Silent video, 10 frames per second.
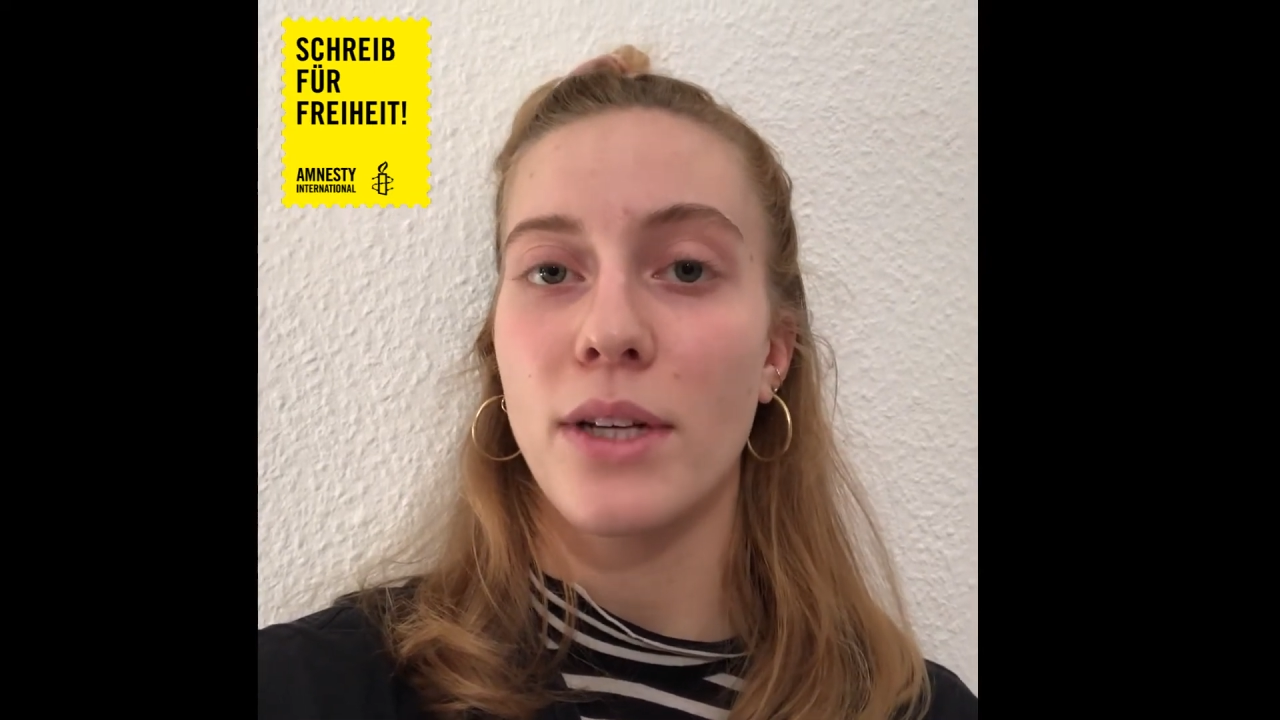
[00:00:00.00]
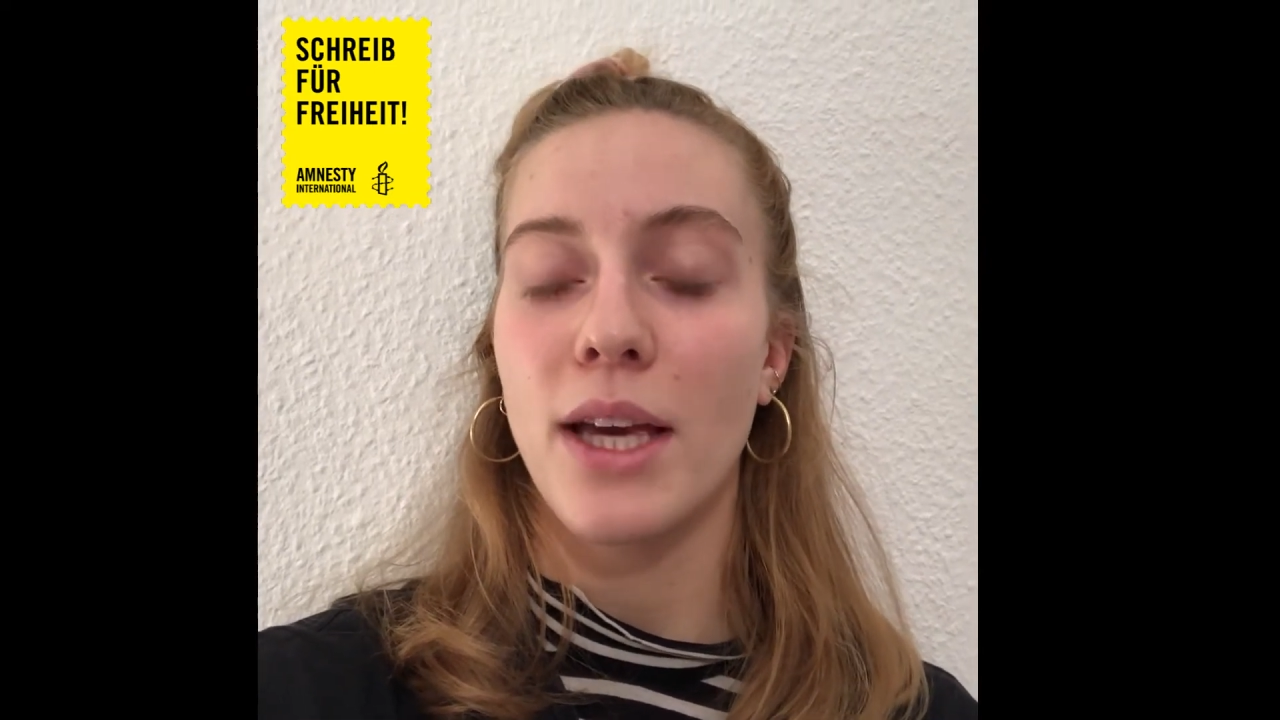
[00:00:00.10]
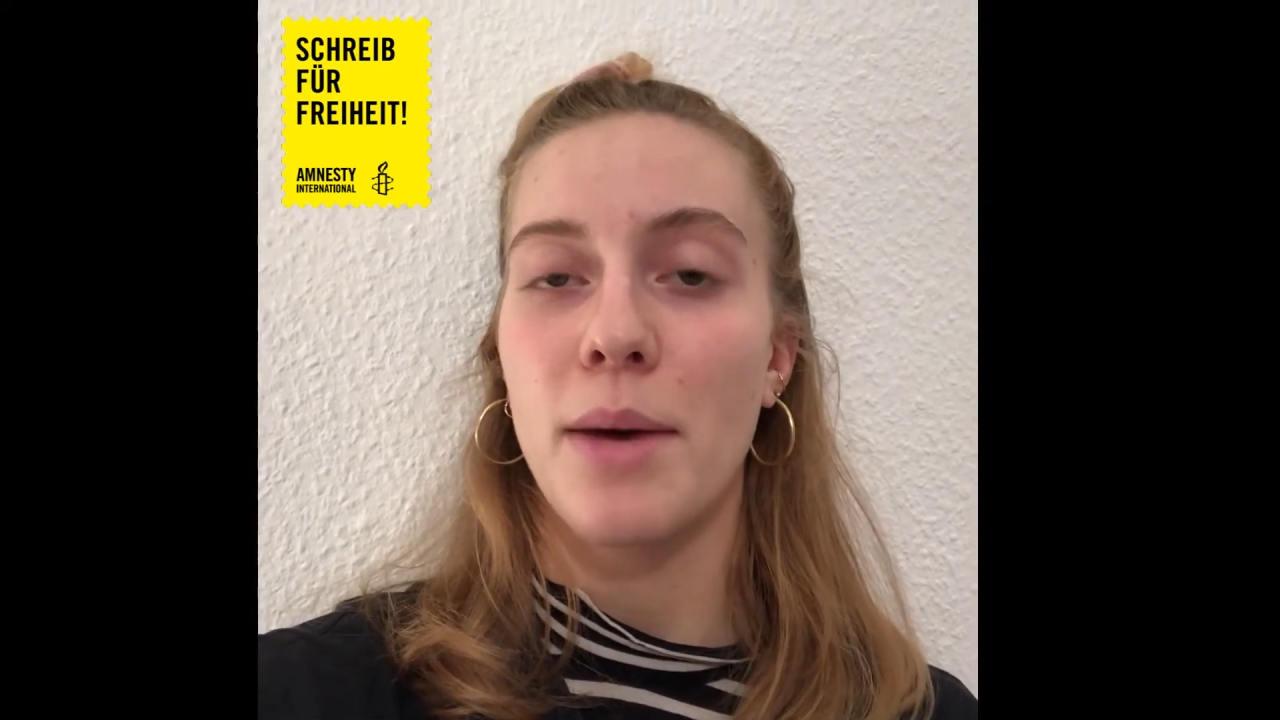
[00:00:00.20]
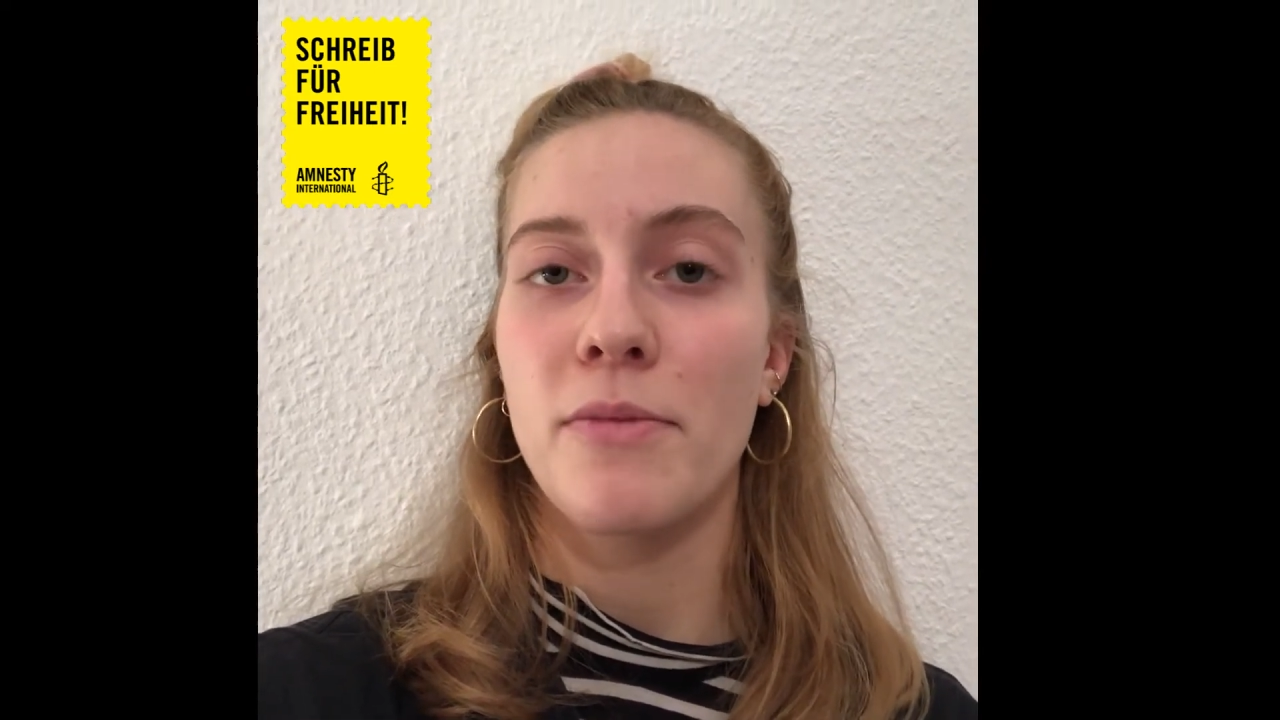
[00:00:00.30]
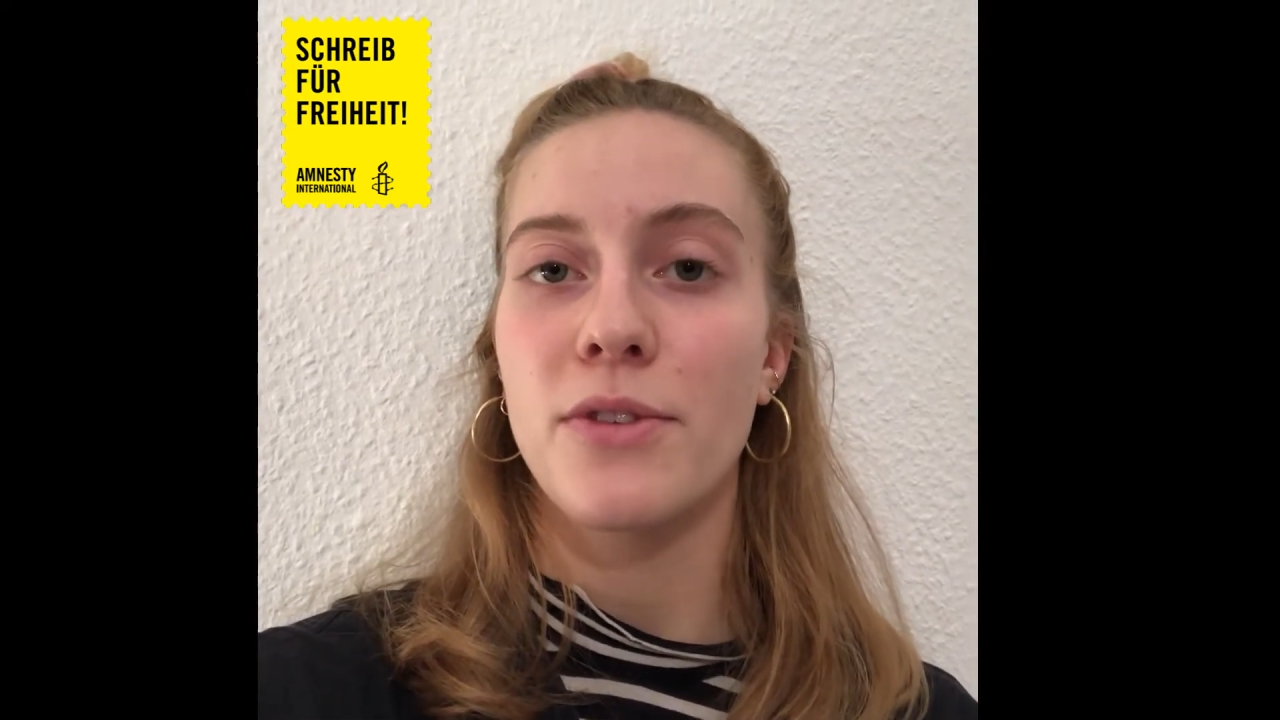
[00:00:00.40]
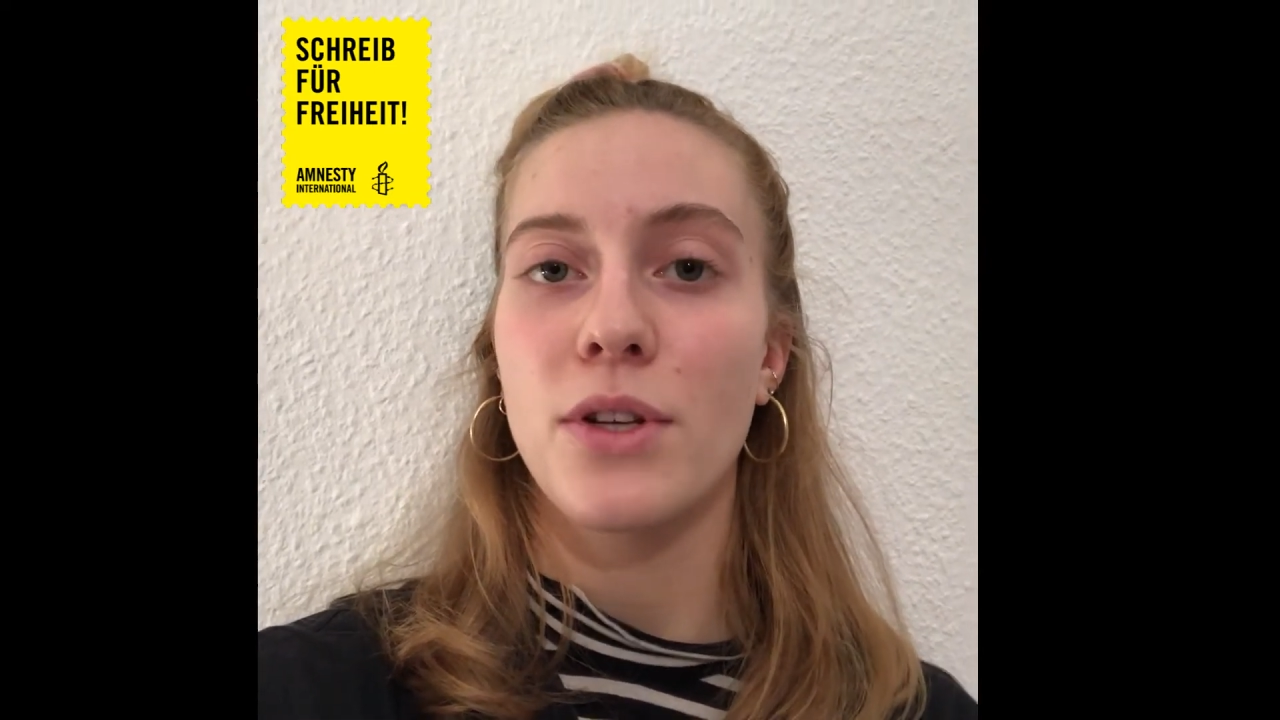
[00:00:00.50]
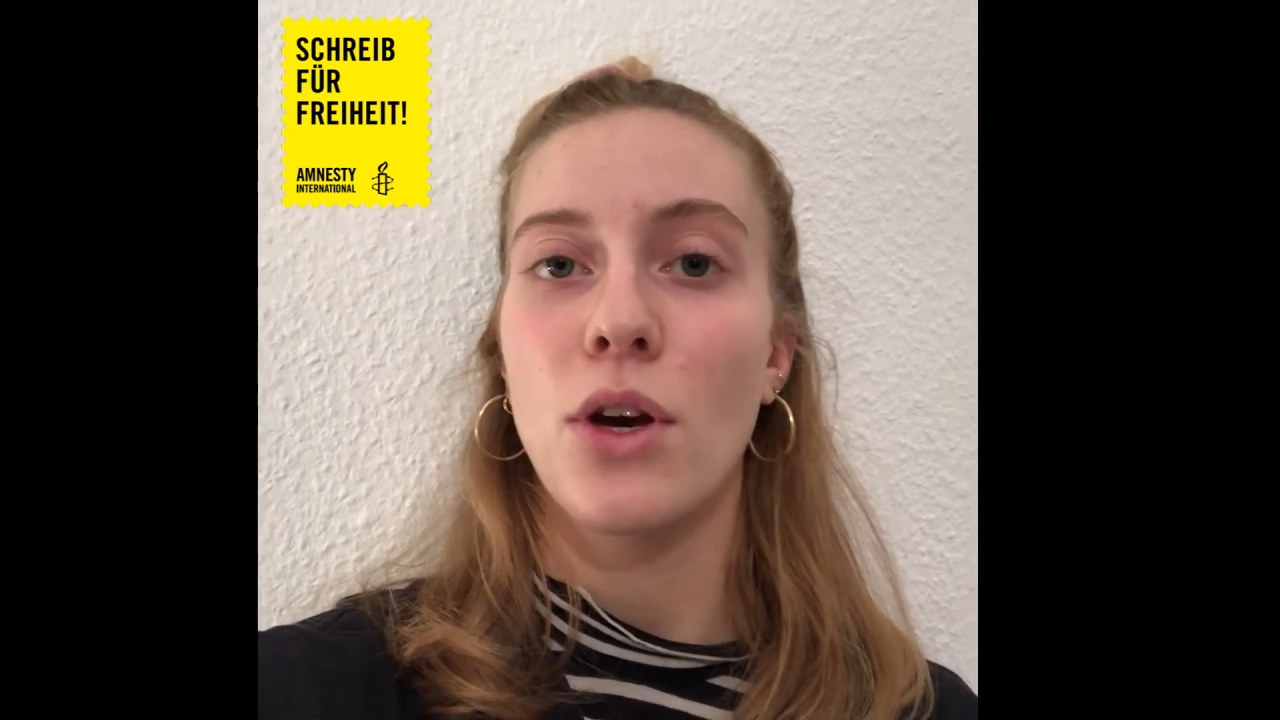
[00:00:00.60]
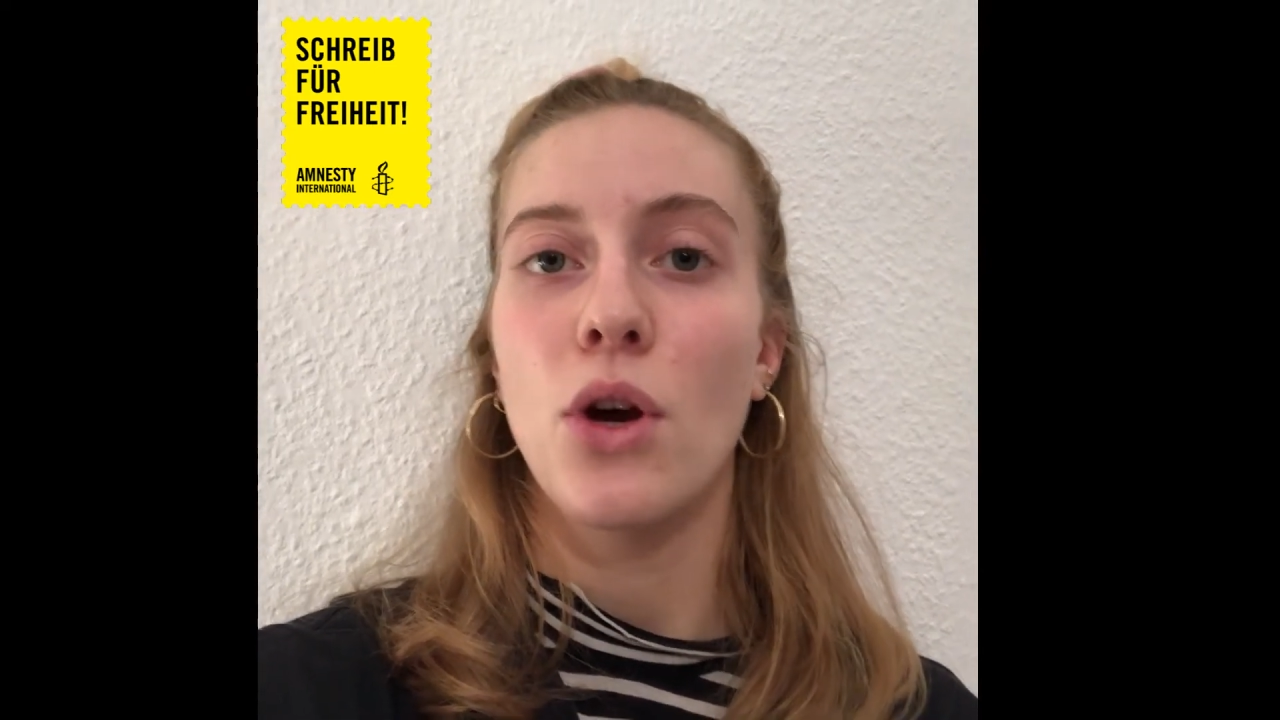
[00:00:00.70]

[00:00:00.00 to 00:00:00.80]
gekämpft